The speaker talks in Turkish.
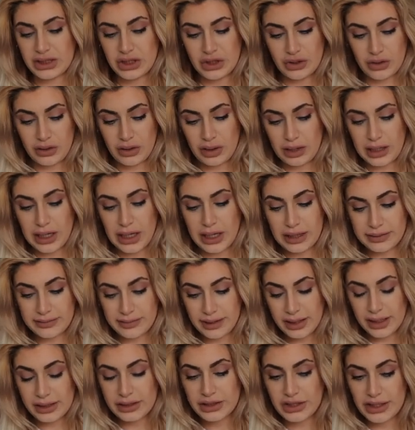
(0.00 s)
tişörtlere
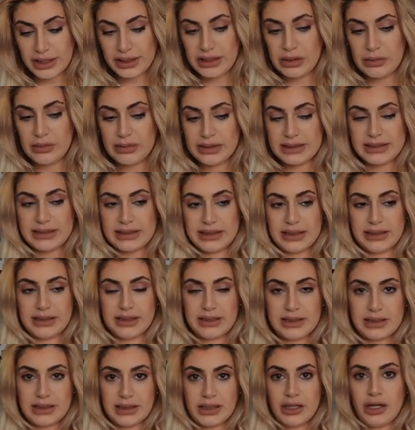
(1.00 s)
tercih
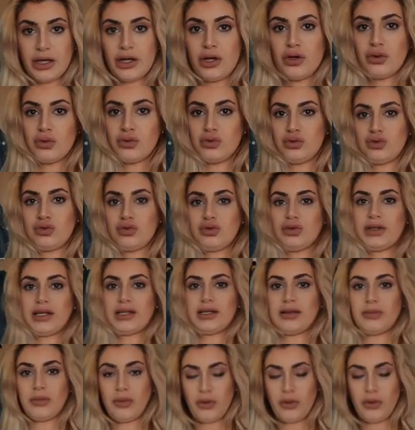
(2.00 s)
edebilirsiniz. Üstüne de